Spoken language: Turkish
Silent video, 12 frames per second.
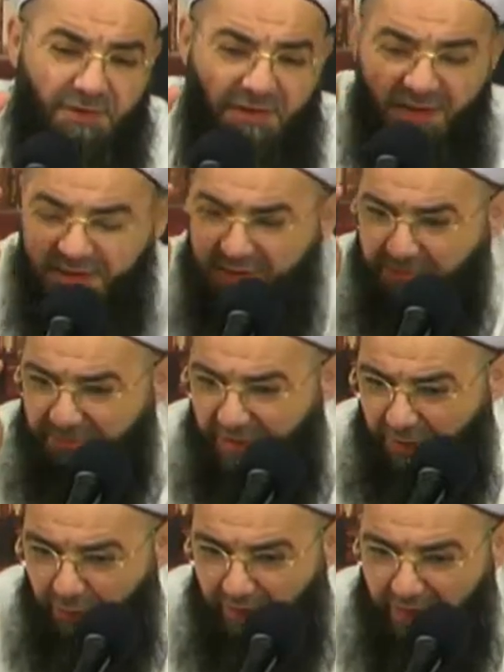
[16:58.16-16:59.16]
Recep
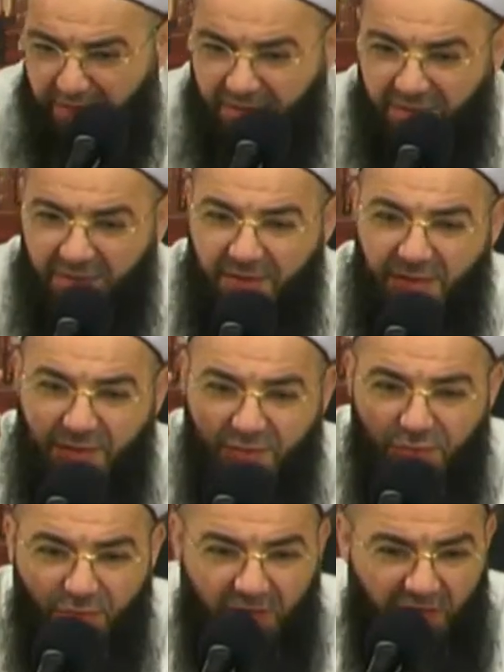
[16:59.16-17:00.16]
tek olan.
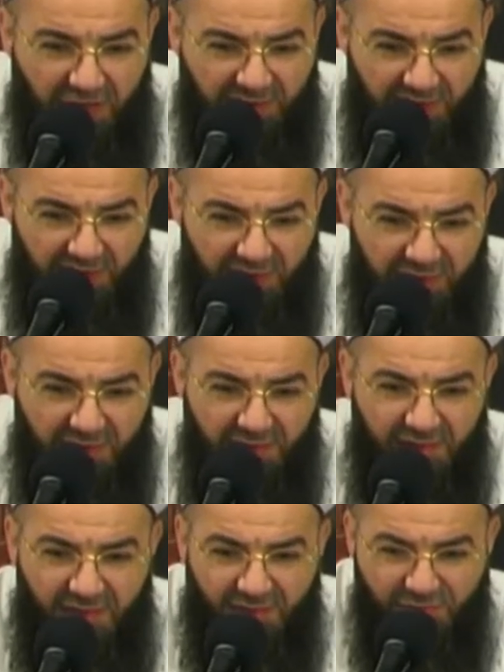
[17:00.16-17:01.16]
Zülkade,
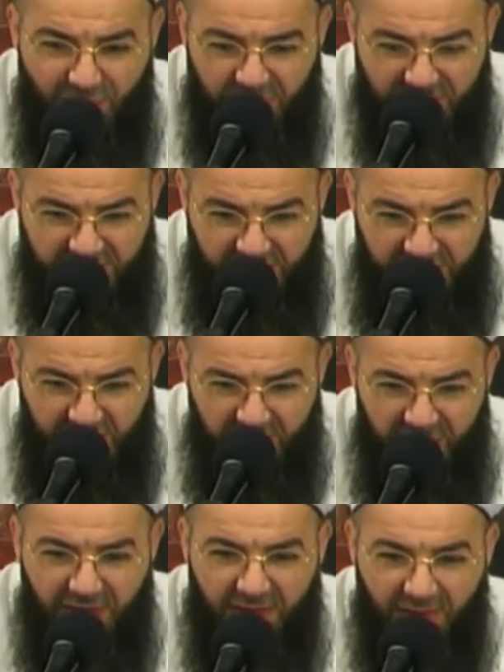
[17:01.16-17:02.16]
Zülitçe,
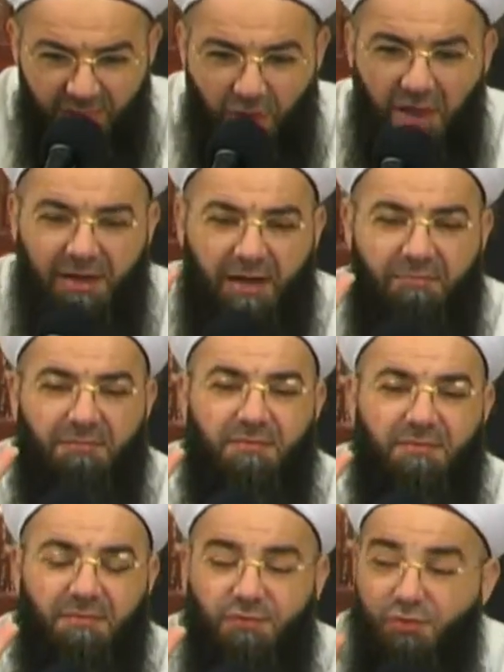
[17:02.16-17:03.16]
Muharrem.
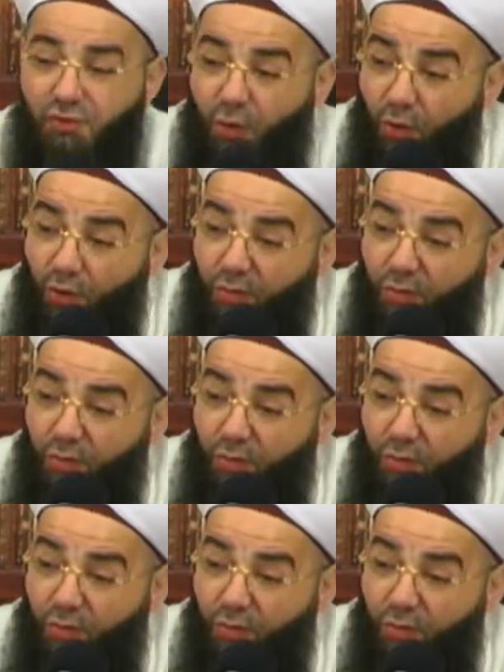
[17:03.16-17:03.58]
Çoğu